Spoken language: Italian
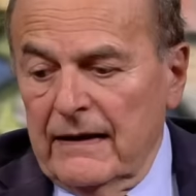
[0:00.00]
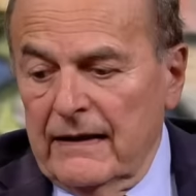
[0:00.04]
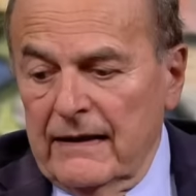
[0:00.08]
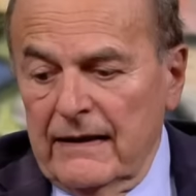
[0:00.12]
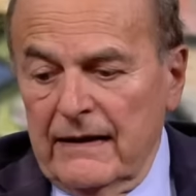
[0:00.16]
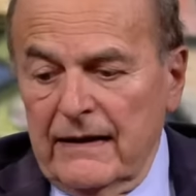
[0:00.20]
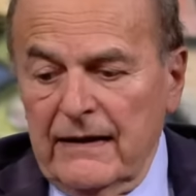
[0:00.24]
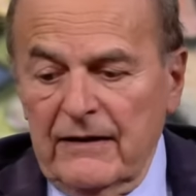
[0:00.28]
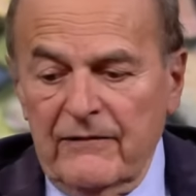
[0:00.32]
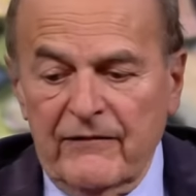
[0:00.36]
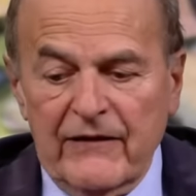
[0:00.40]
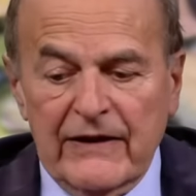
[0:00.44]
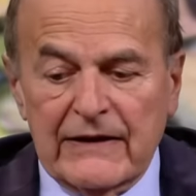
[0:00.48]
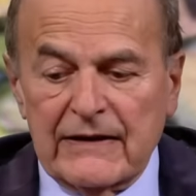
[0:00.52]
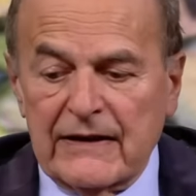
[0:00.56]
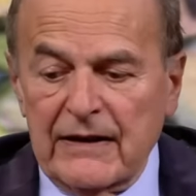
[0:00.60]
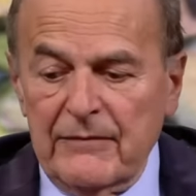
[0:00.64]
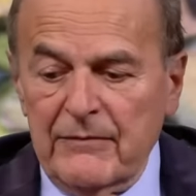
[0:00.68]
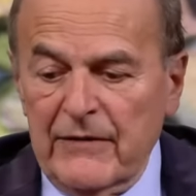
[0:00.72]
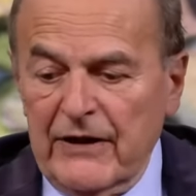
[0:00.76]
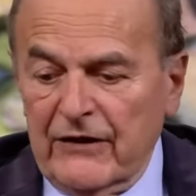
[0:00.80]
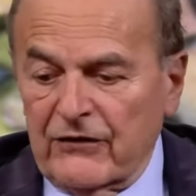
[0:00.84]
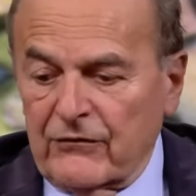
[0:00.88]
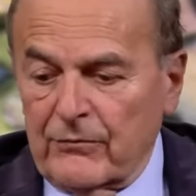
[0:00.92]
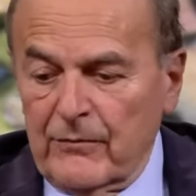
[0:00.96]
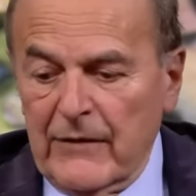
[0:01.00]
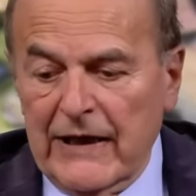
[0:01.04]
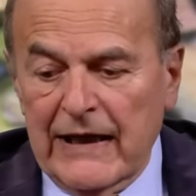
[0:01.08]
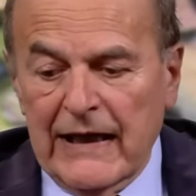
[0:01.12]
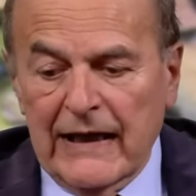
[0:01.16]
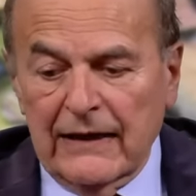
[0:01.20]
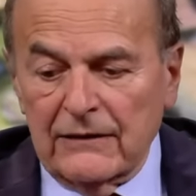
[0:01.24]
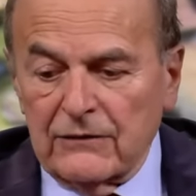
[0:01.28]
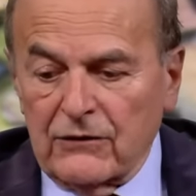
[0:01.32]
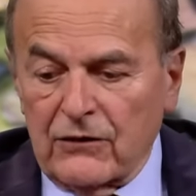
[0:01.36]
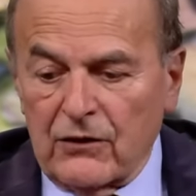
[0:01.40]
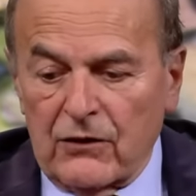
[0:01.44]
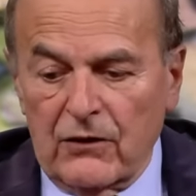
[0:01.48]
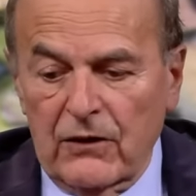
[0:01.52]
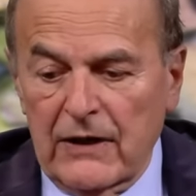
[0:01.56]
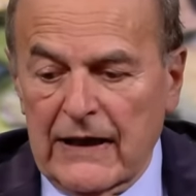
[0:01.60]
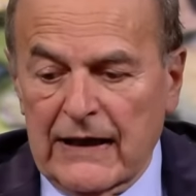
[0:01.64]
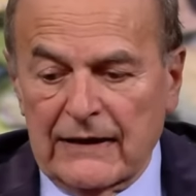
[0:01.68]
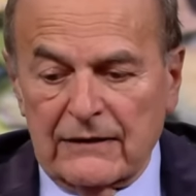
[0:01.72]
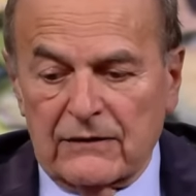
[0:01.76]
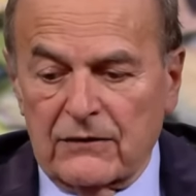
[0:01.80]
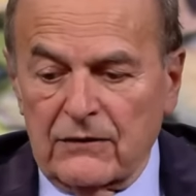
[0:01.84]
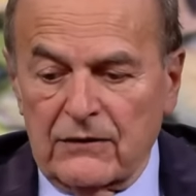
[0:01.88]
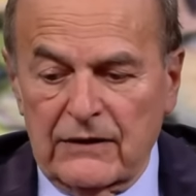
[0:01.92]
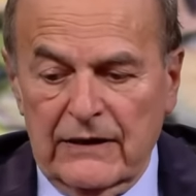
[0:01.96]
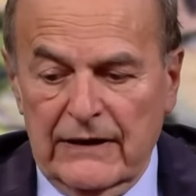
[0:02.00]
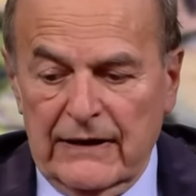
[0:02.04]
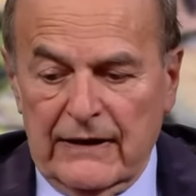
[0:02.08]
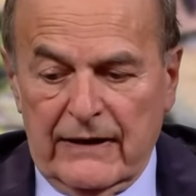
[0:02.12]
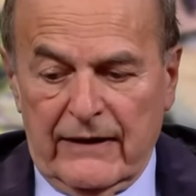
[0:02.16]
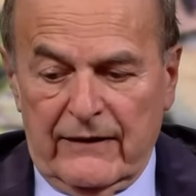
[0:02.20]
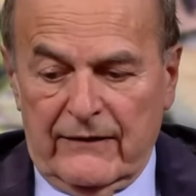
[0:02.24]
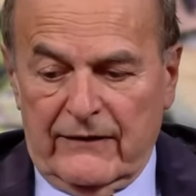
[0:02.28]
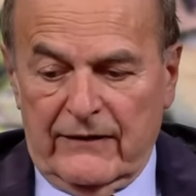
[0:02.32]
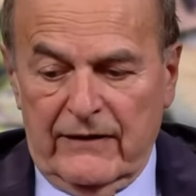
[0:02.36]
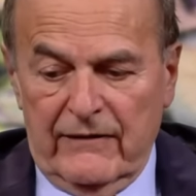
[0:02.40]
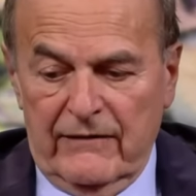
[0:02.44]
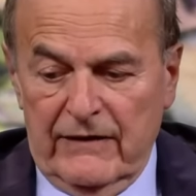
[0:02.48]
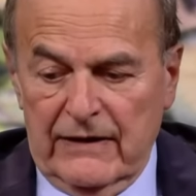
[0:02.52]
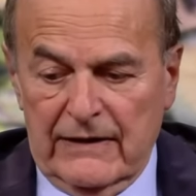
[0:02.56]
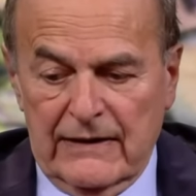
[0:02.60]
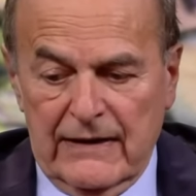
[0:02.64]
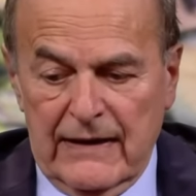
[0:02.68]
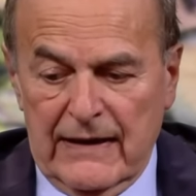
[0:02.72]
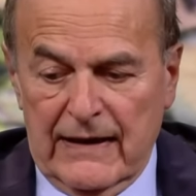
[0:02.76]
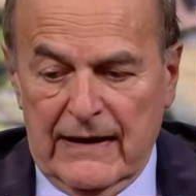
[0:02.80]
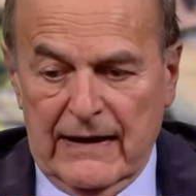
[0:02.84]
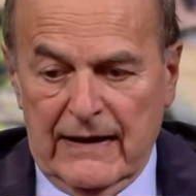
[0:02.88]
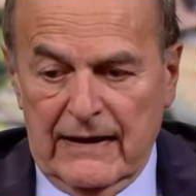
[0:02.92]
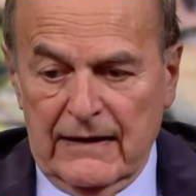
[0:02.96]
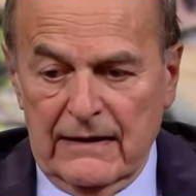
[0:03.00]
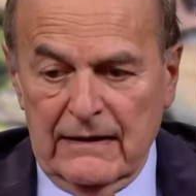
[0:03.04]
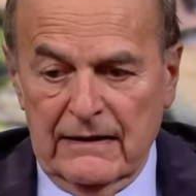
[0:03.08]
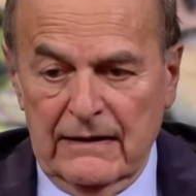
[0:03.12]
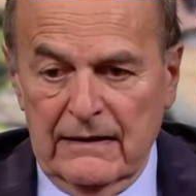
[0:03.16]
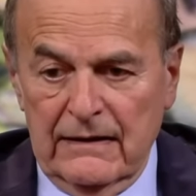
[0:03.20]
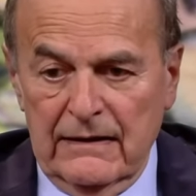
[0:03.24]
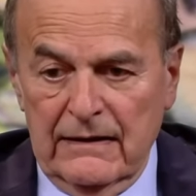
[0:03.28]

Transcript: eh, il vittimismo è l'altro lato dell'aggressività,